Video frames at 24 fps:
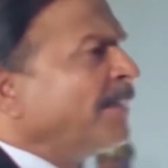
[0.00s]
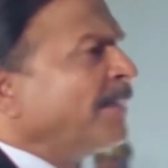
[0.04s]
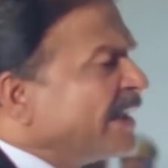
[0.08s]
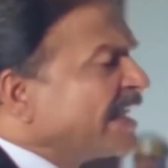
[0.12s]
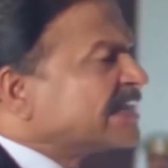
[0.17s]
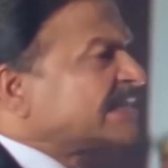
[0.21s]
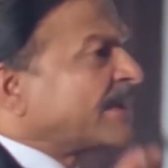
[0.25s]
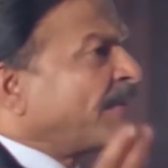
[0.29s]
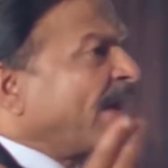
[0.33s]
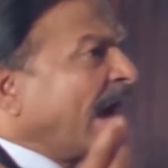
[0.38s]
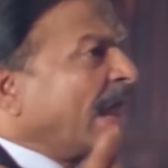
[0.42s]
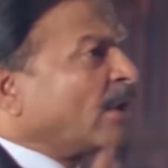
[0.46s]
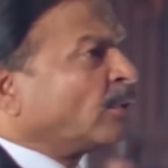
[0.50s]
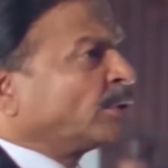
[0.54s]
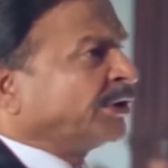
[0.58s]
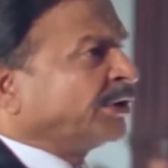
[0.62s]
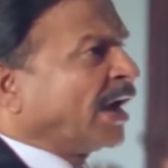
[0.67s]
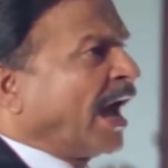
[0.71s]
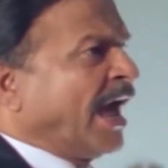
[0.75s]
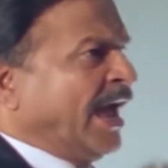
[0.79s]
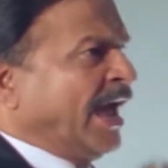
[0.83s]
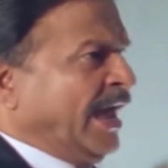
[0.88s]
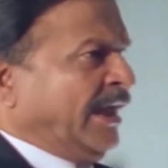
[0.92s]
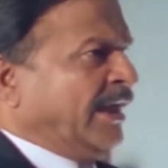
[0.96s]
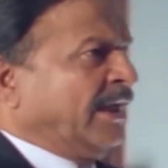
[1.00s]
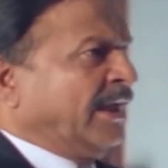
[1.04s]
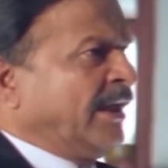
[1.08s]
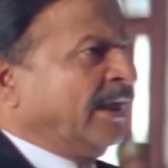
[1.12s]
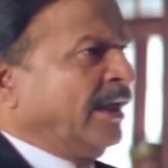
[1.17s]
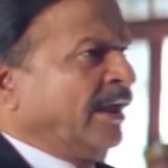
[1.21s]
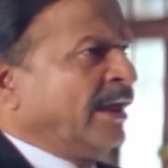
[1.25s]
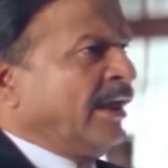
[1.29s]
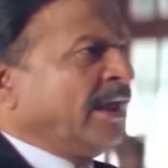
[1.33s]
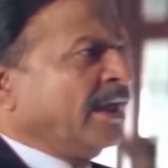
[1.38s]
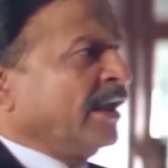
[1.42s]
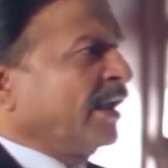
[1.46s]
लॉकडाउन लगा हुआ है
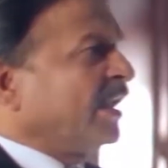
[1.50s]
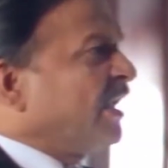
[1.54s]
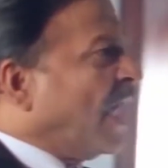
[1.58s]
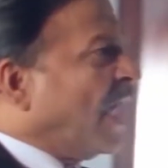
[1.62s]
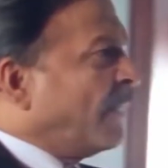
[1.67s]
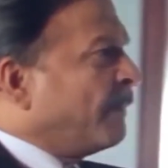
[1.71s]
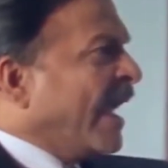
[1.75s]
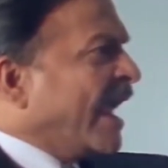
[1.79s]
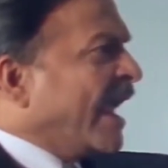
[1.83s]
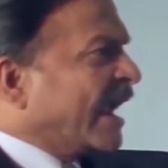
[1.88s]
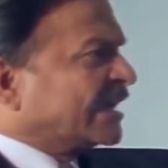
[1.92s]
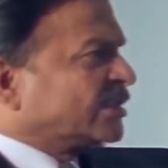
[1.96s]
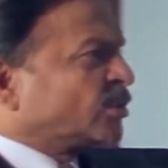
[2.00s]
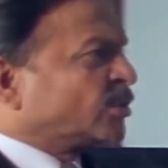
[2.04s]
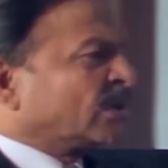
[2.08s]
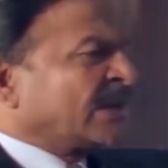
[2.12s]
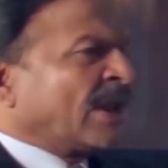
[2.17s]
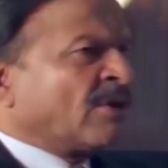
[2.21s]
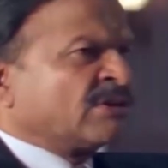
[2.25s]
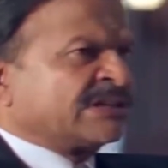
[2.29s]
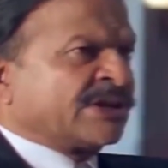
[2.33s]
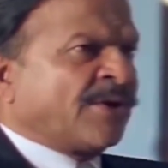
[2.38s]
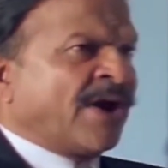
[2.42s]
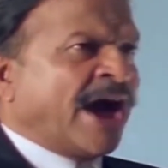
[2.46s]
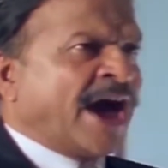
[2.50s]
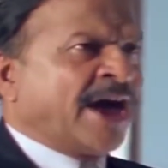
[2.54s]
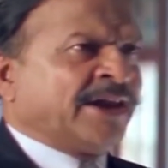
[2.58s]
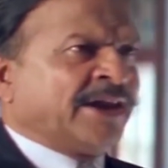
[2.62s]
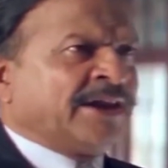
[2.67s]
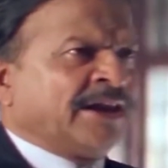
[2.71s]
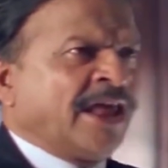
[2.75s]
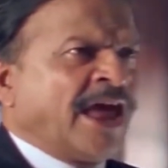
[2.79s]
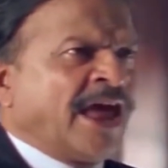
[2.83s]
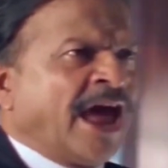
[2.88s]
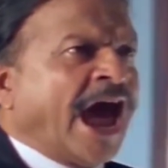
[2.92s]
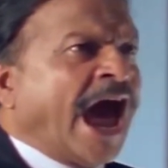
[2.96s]
और ये साला सनी देवल
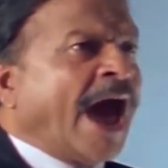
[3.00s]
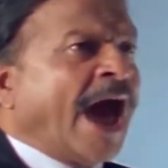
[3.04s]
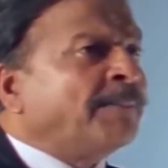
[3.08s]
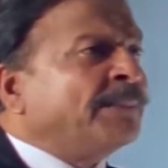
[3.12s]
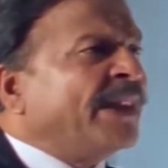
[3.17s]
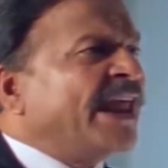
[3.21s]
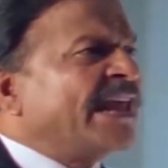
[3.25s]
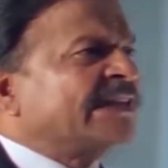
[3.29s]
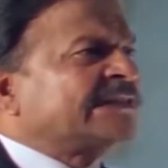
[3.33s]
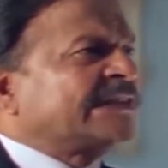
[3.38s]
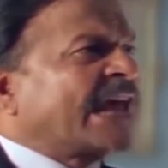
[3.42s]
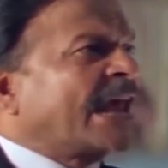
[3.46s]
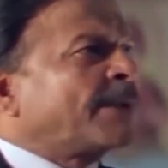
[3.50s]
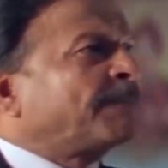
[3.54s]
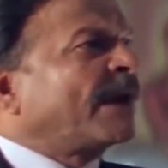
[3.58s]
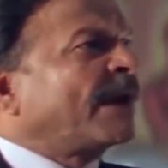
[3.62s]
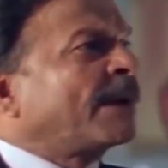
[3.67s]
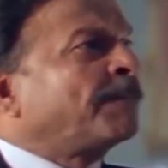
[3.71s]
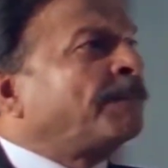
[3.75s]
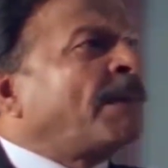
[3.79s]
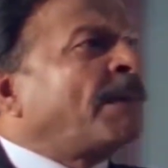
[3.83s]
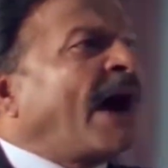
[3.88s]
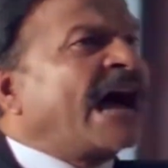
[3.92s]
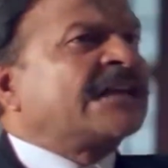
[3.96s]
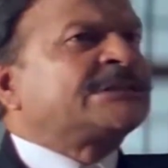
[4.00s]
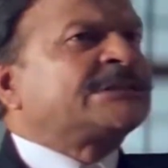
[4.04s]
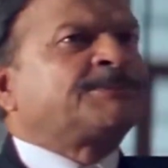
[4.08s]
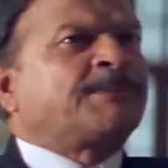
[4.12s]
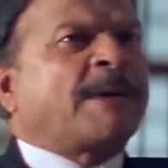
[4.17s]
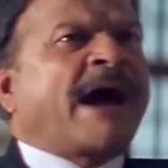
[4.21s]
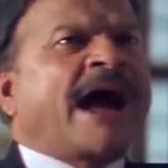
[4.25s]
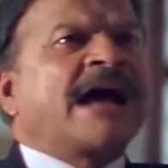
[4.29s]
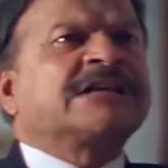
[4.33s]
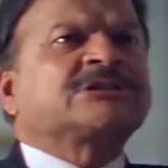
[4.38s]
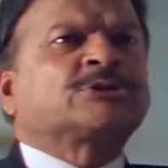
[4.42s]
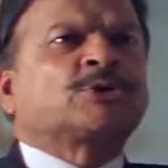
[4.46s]
ये अपने बारात में
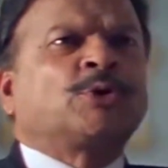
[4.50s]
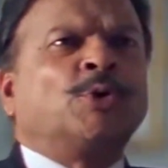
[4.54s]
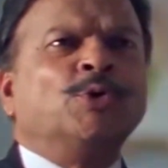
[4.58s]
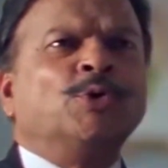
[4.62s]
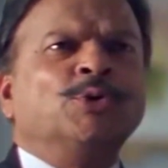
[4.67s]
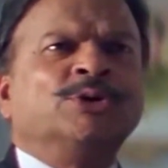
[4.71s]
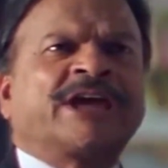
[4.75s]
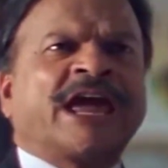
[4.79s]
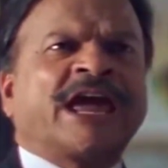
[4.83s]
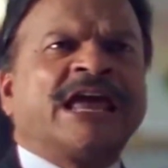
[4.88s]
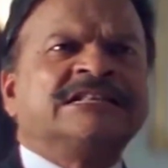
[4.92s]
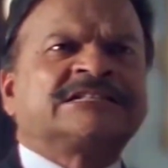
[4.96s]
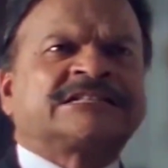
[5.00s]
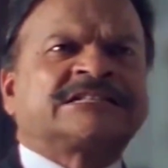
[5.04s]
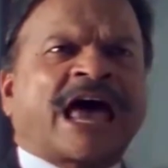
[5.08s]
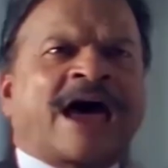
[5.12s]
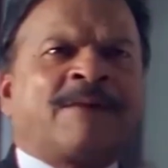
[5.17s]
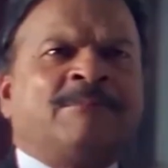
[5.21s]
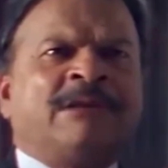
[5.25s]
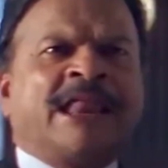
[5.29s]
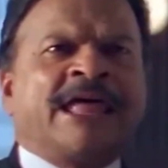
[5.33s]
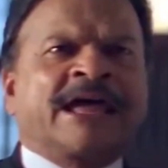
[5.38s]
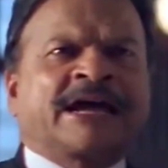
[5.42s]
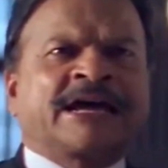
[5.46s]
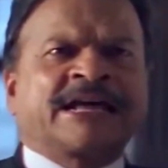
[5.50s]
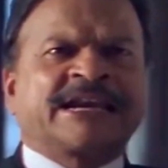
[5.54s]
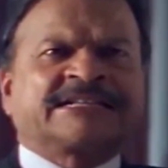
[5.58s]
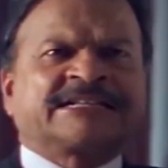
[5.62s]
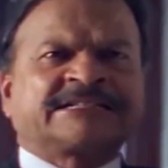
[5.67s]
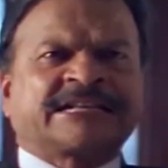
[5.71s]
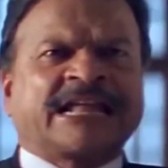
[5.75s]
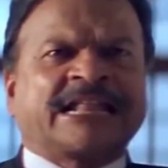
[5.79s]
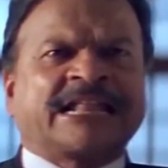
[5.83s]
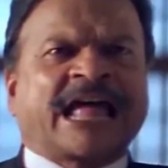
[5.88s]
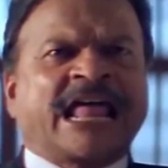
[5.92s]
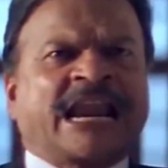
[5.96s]
400-500 लोगों को ले जाकर
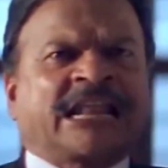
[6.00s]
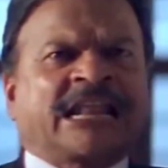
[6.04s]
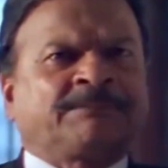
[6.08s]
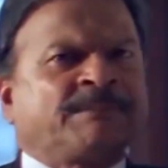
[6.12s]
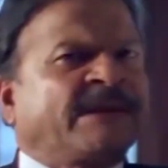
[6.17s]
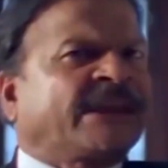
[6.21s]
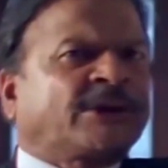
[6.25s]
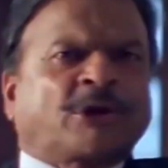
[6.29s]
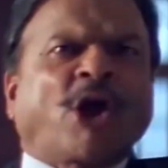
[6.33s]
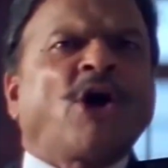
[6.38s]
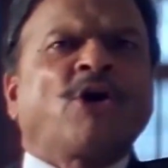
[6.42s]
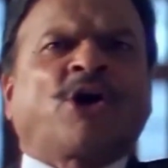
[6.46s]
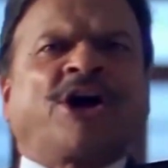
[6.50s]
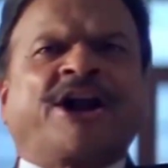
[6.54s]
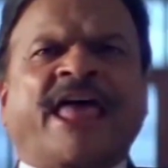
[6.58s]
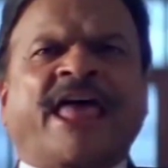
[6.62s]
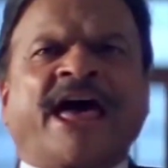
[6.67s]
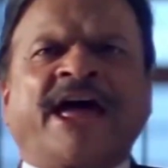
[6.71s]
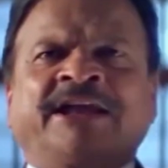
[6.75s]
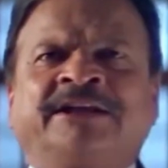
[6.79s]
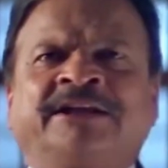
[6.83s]
पूरा कोरोना फैला रहा